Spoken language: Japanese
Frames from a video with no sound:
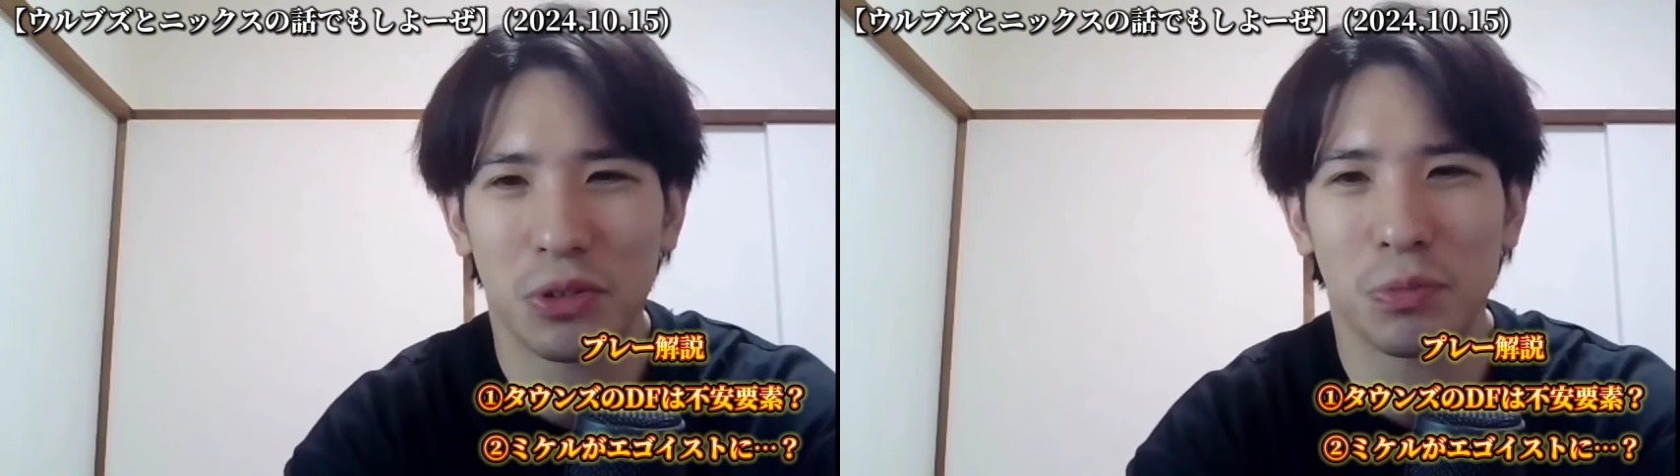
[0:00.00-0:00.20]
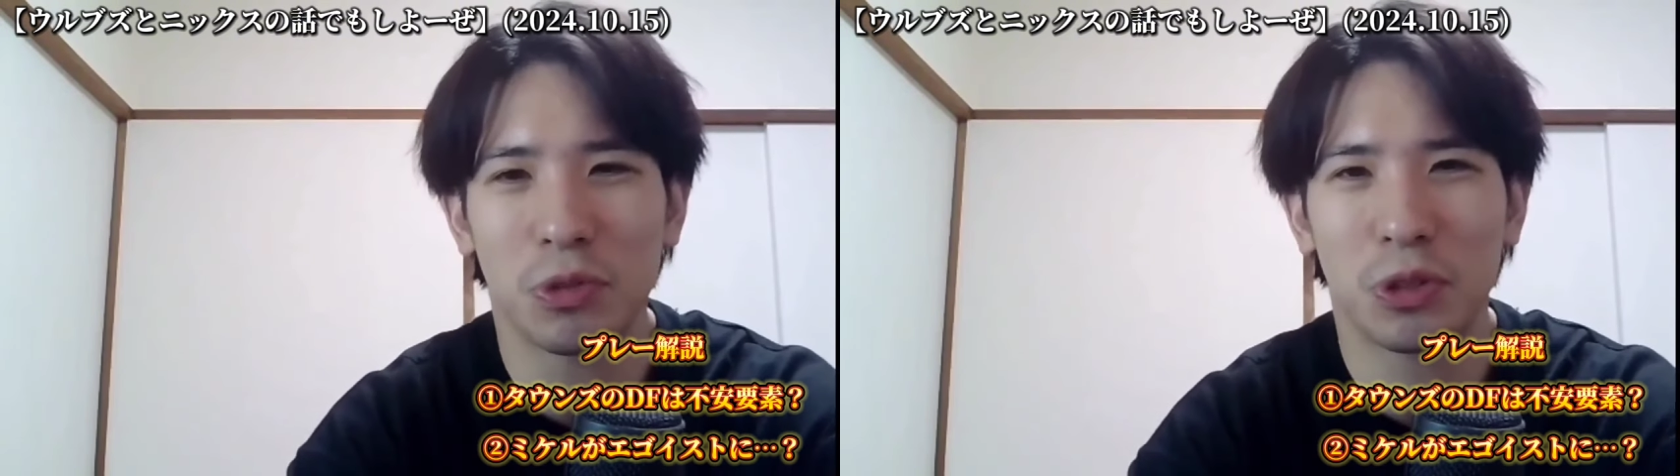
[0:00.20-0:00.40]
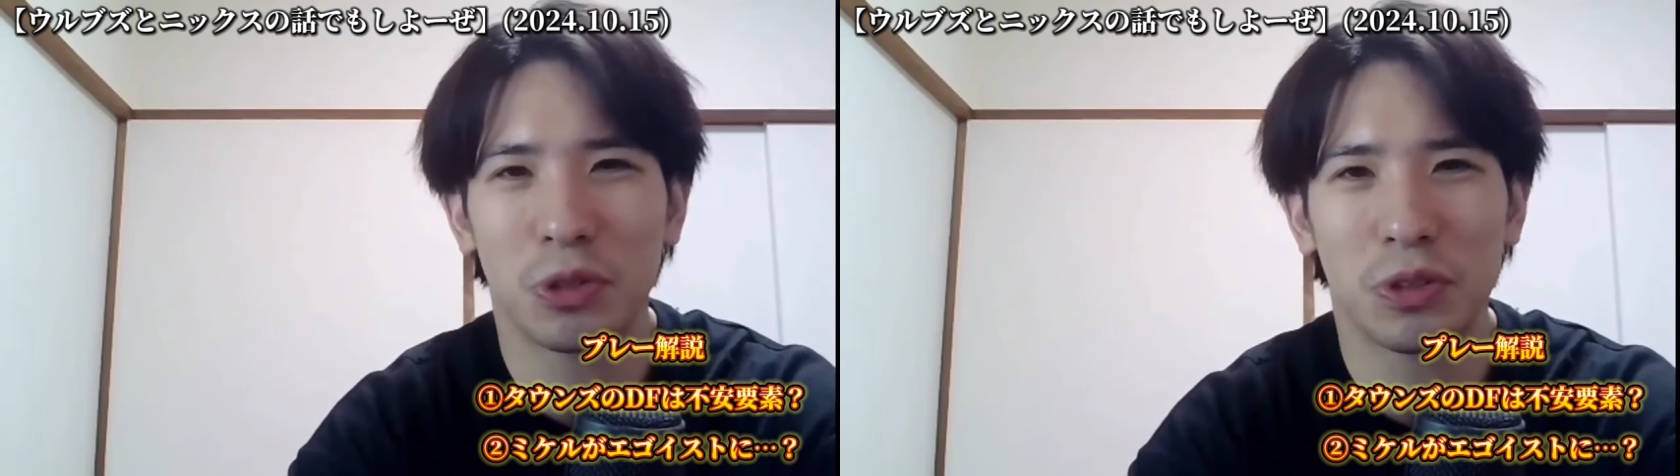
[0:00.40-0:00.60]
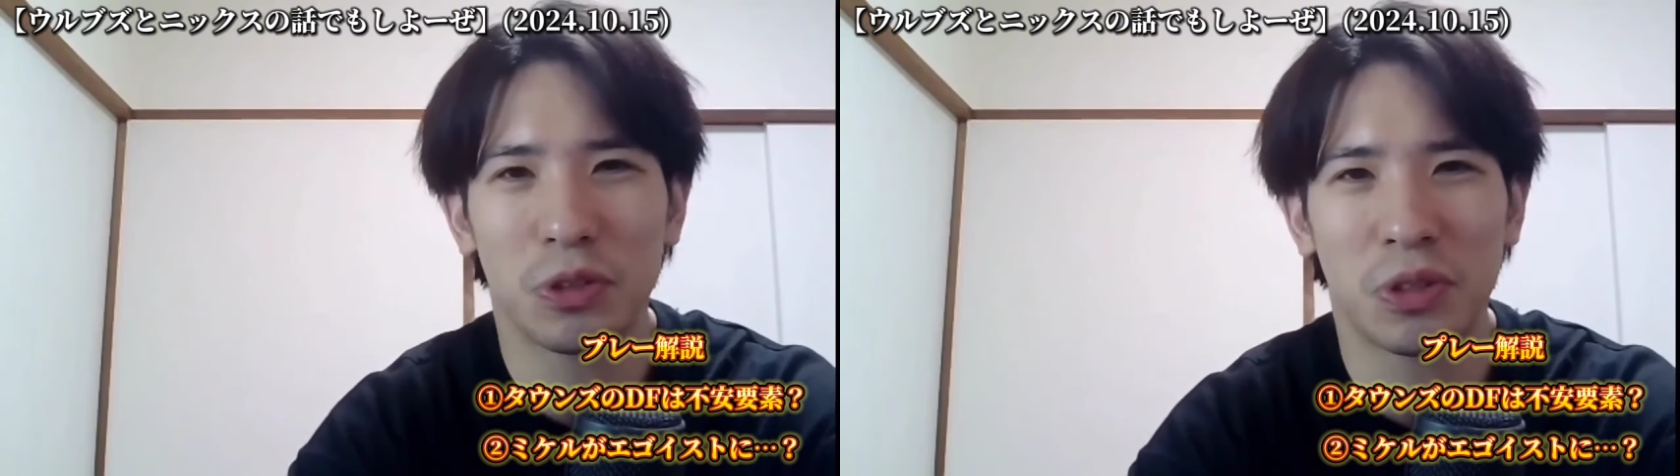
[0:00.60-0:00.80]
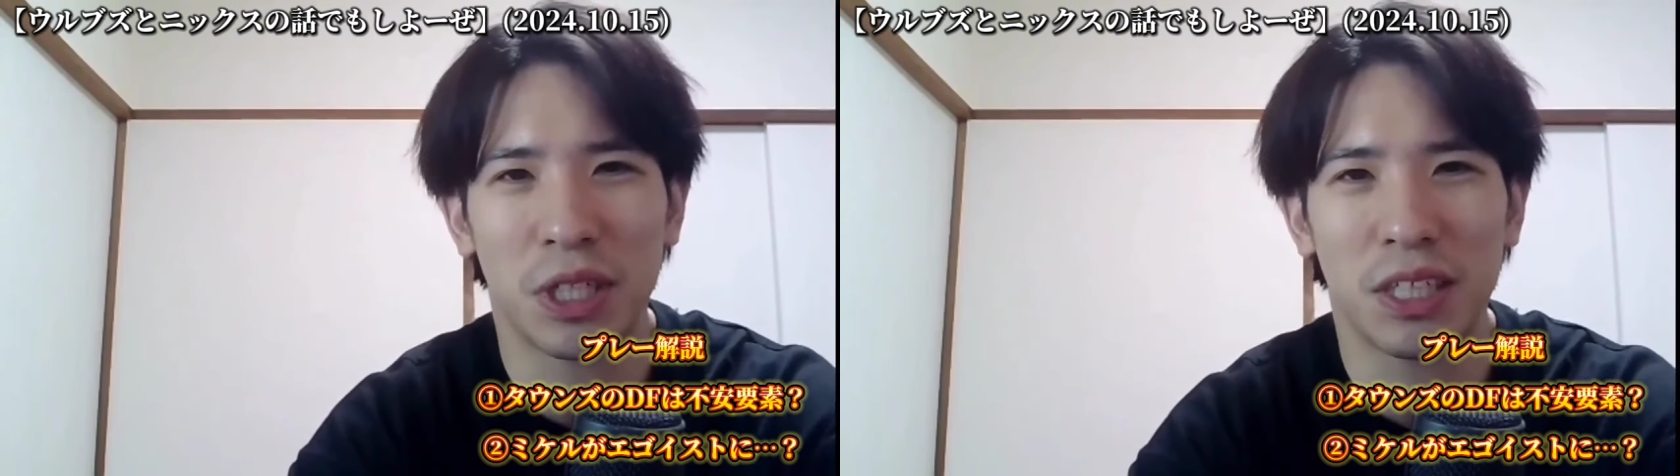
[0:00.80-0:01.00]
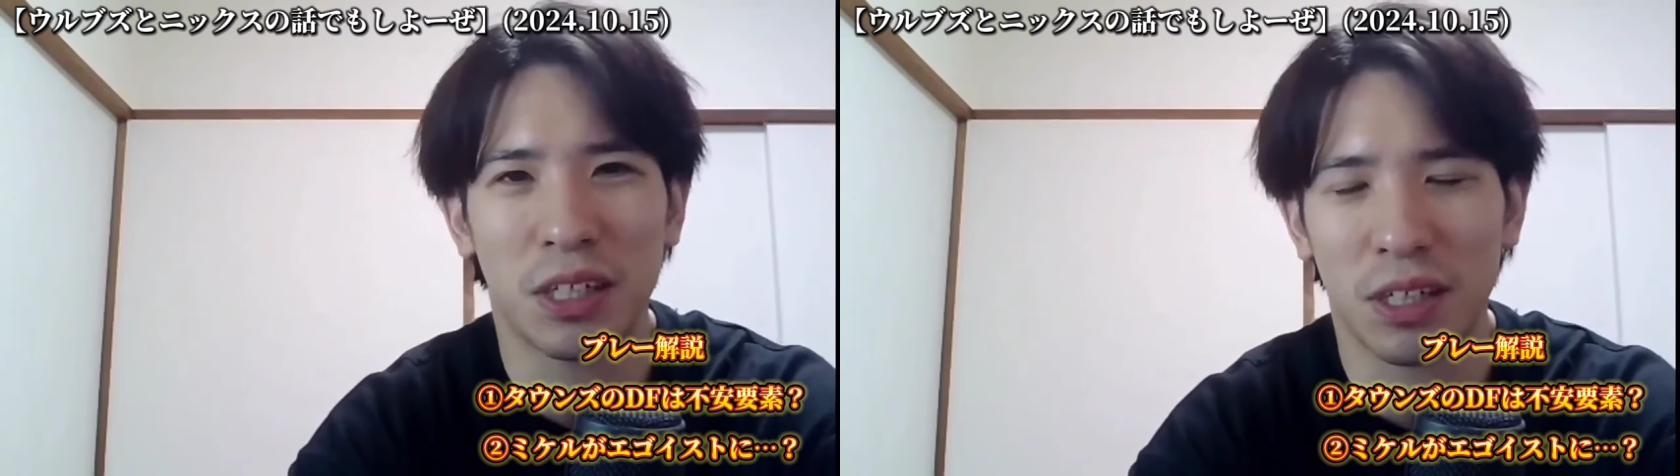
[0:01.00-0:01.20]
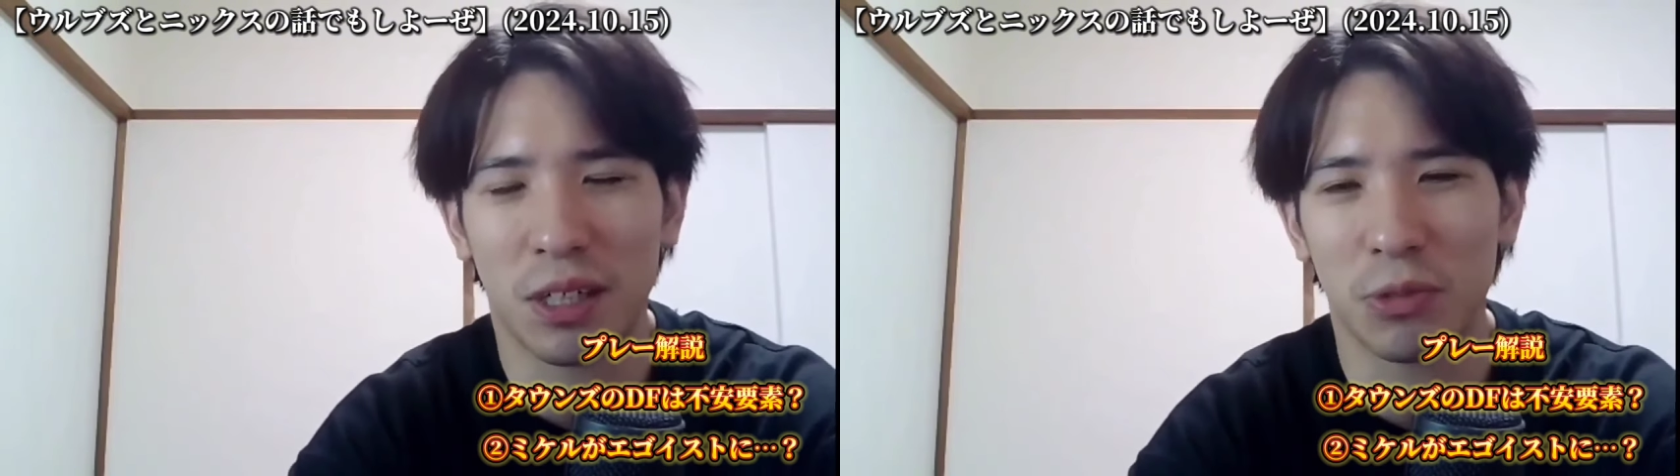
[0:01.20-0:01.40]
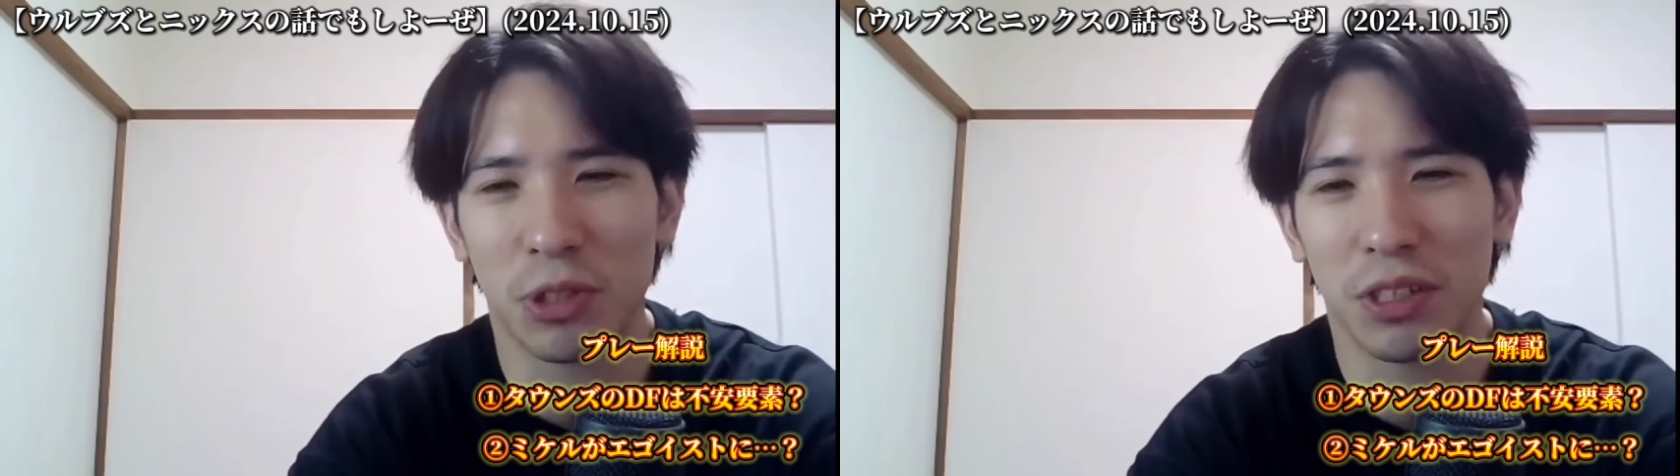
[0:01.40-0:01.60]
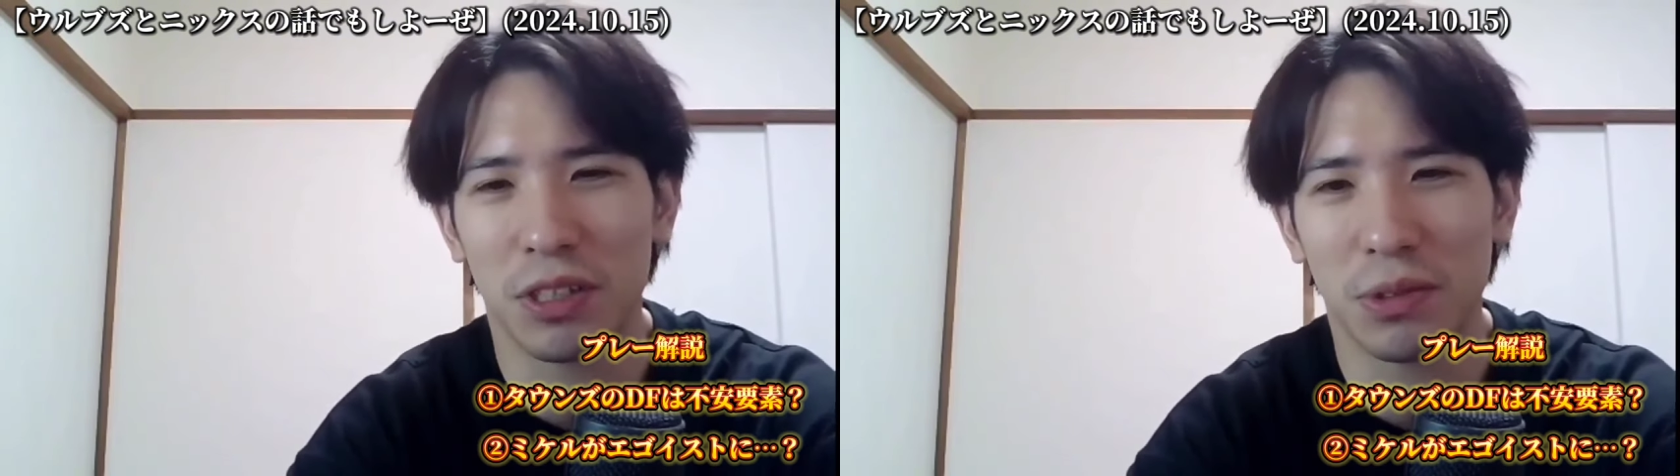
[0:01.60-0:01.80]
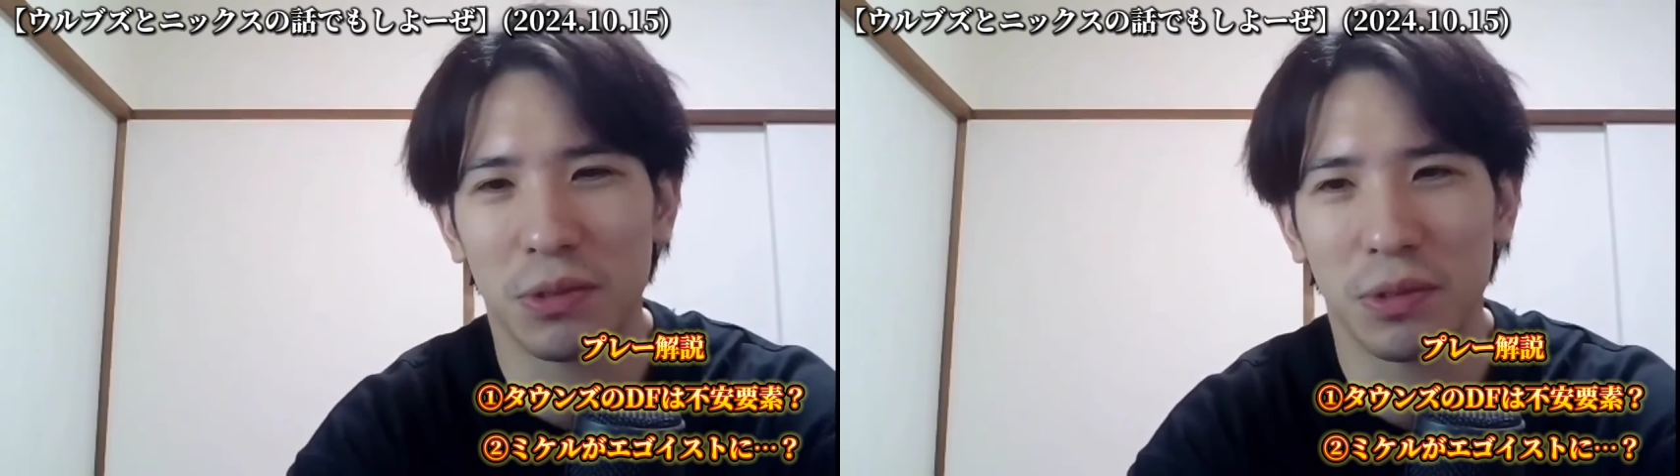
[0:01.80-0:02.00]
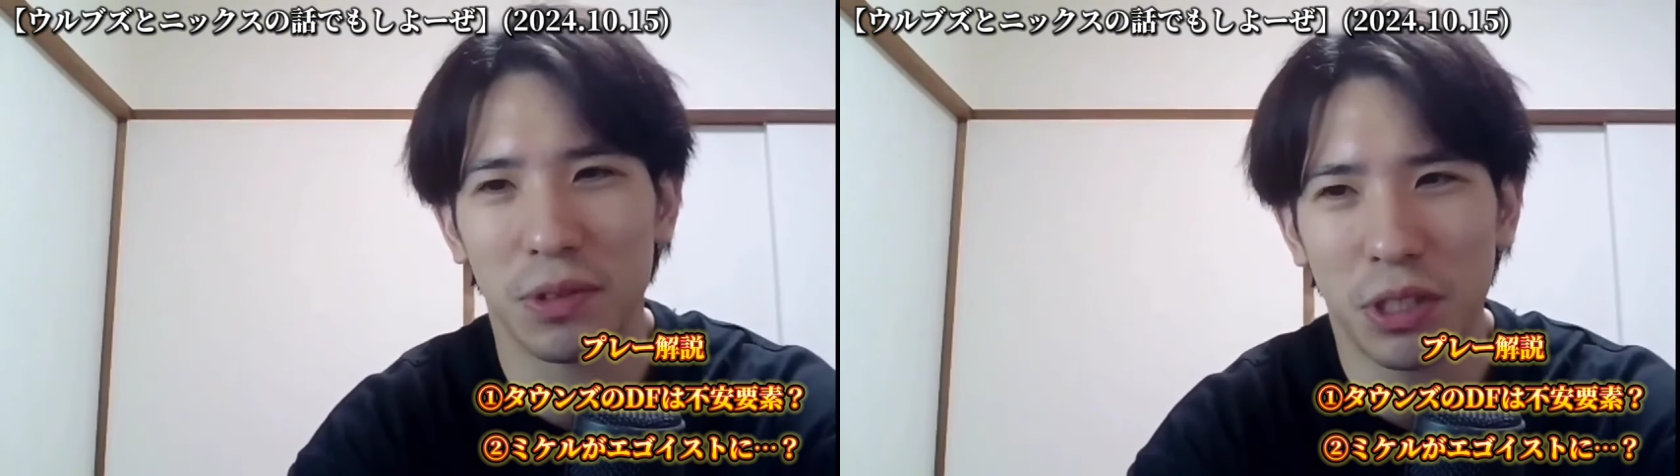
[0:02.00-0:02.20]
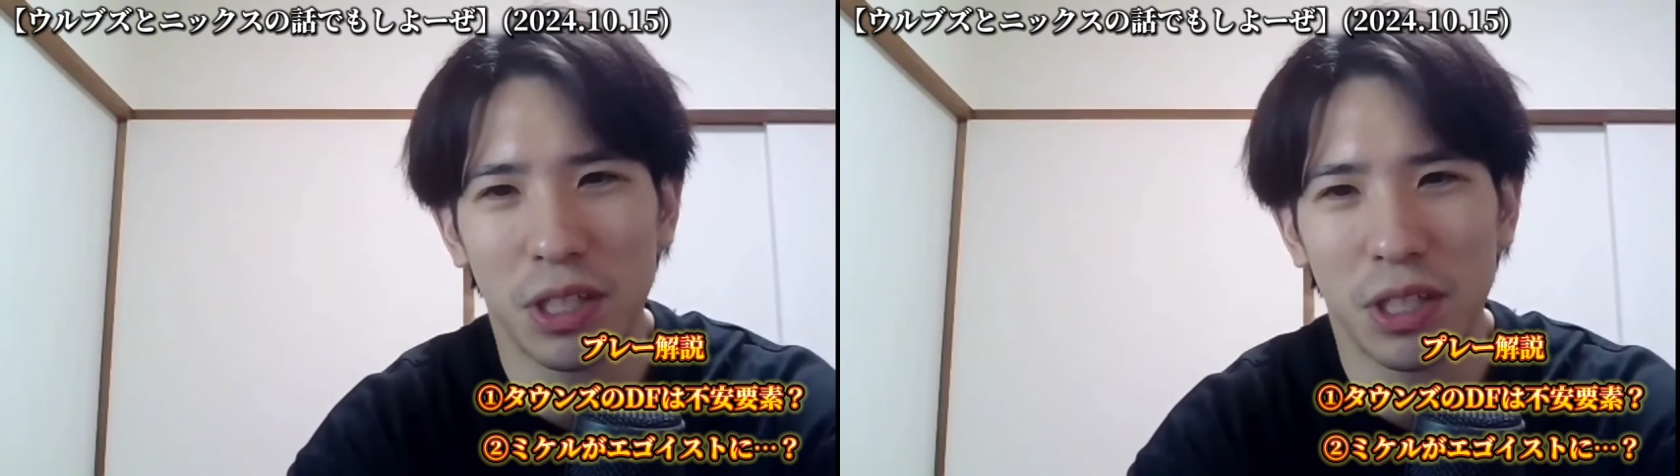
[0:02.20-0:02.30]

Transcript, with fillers: ちょっと矛盾するような言い方かもしれないけど、